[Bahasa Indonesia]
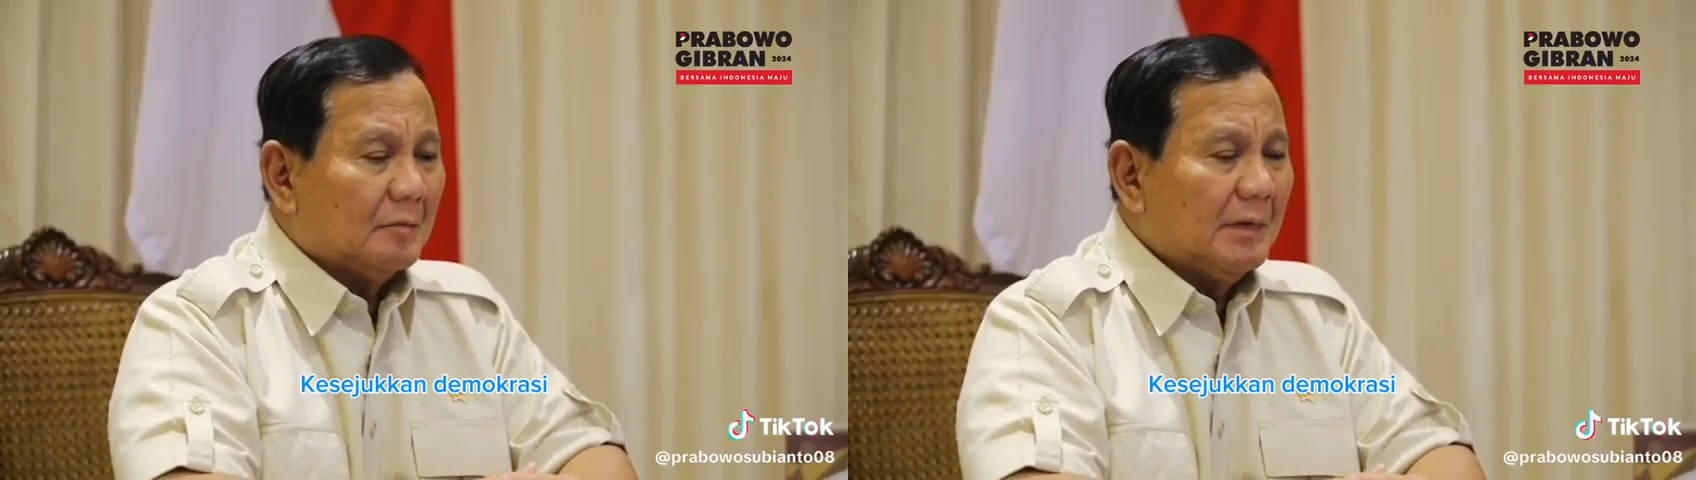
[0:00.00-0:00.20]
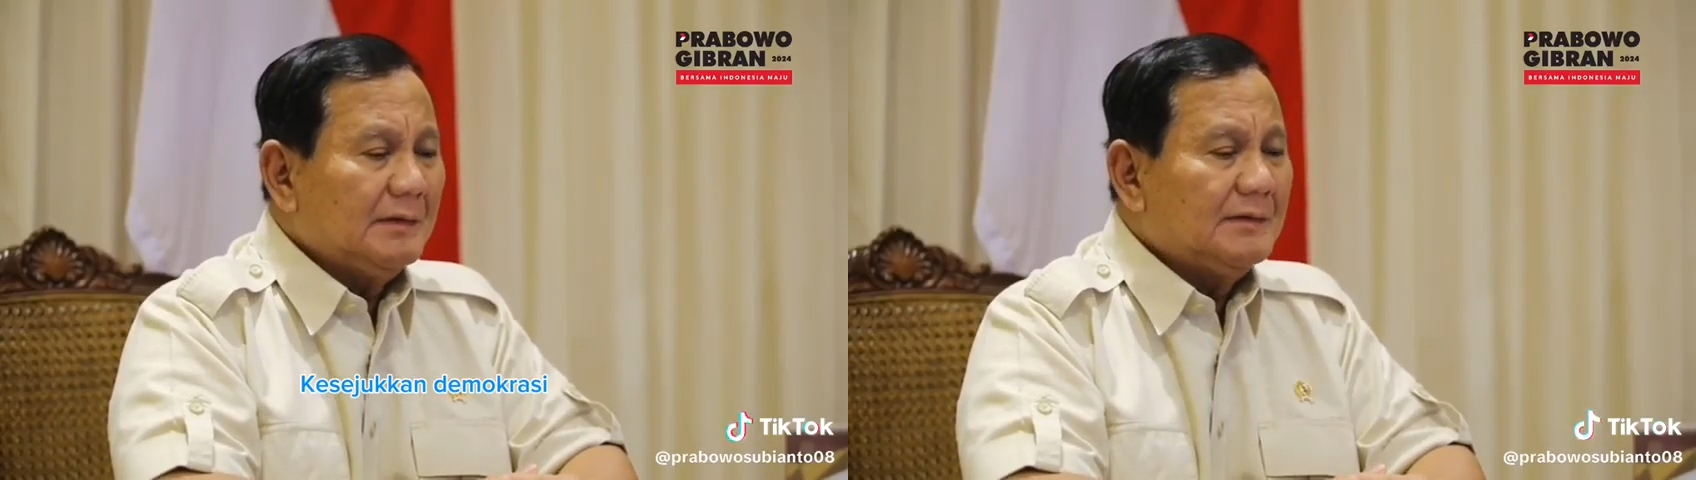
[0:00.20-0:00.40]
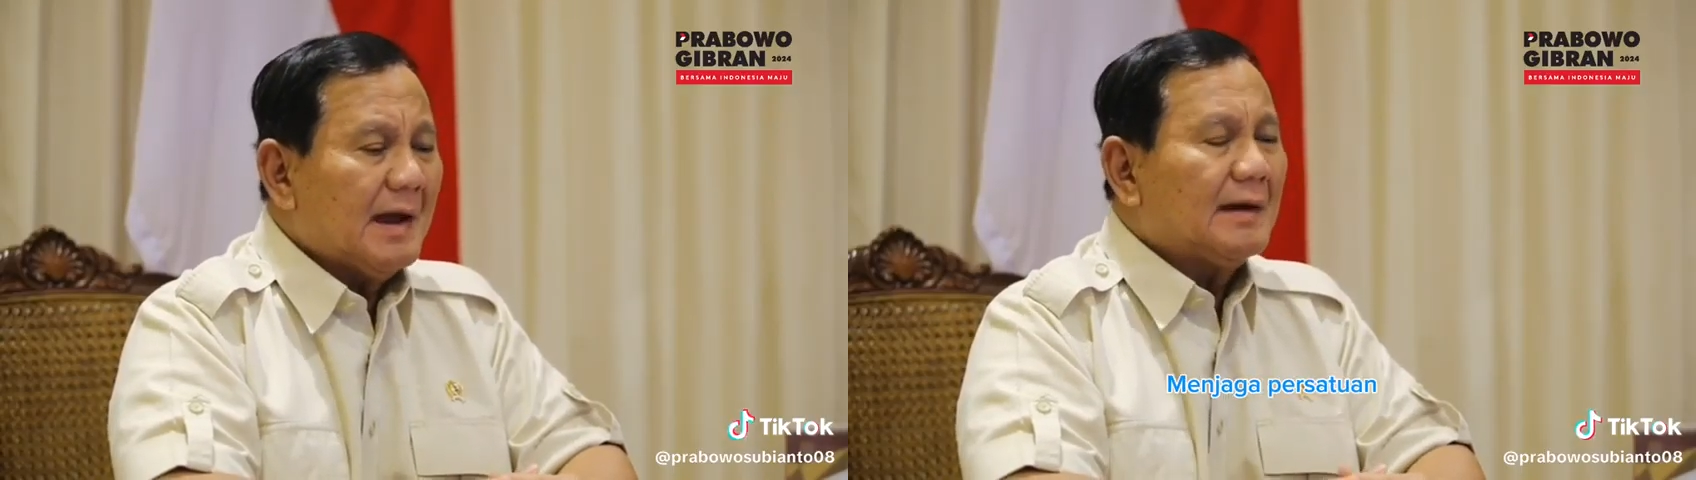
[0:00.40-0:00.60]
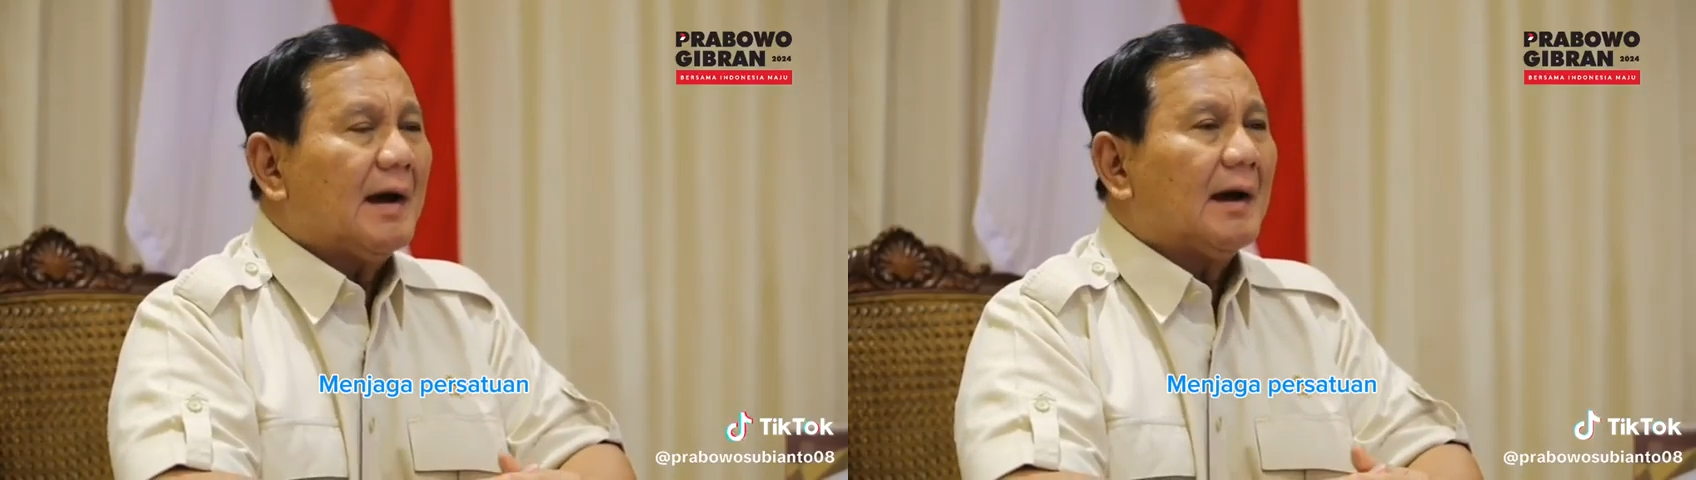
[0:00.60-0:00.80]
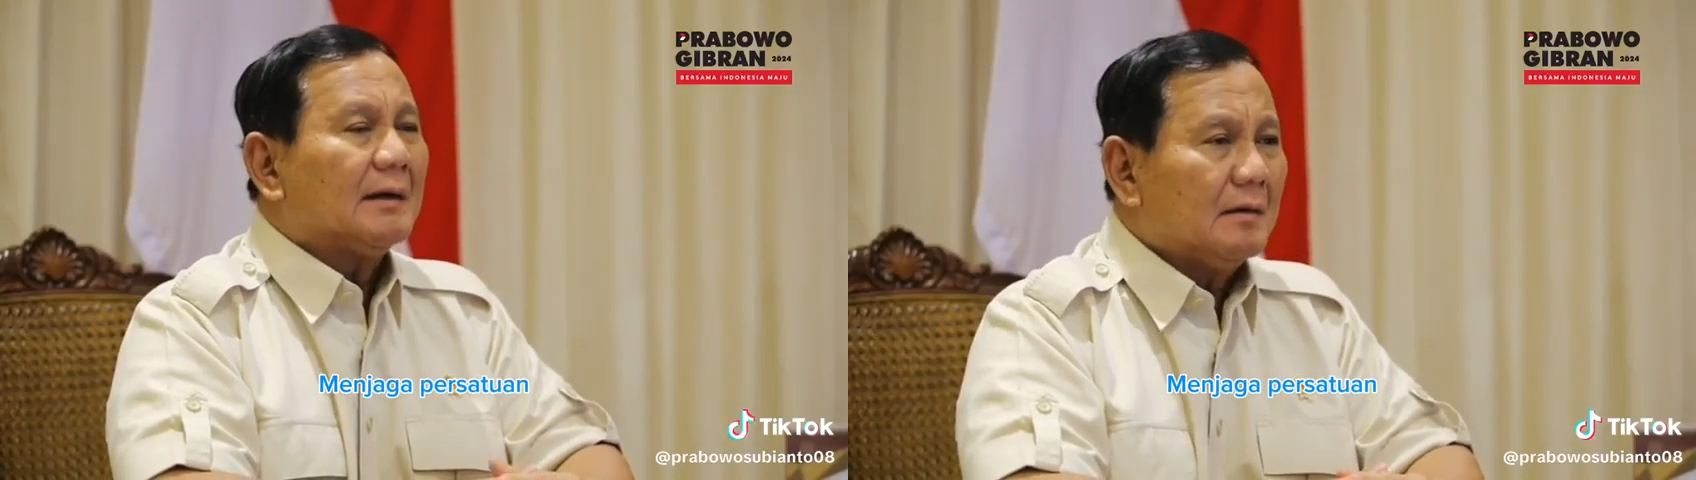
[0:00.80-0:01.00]

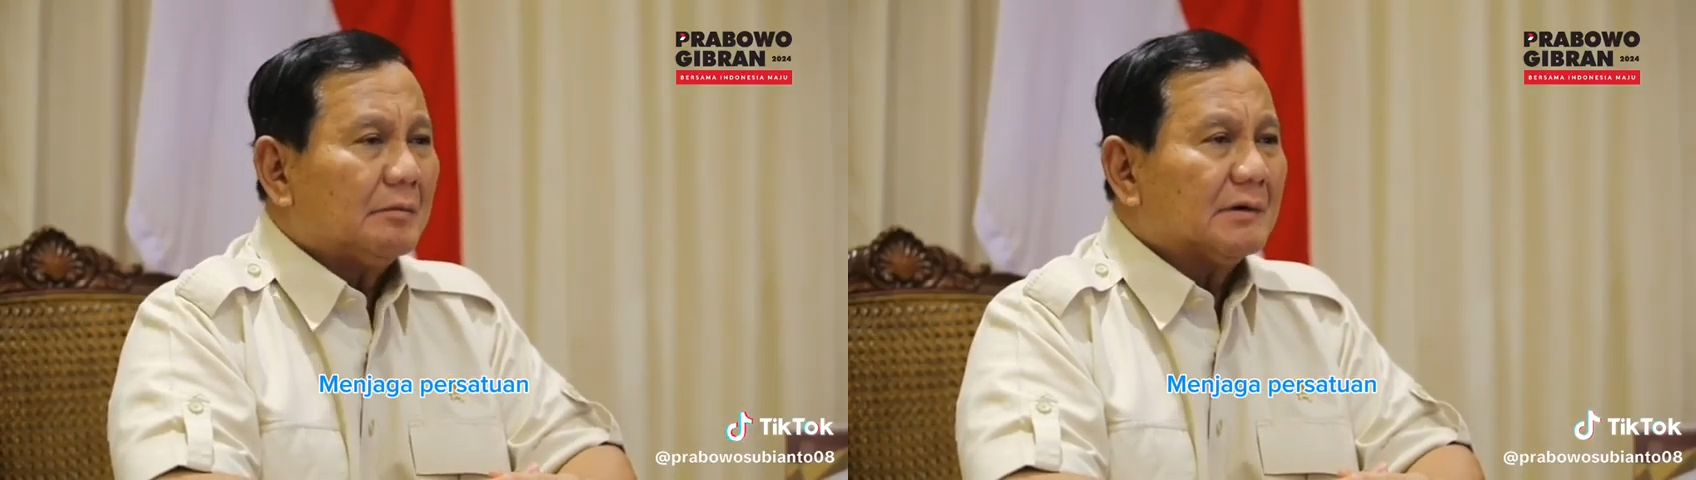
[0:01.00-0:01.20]
menjaga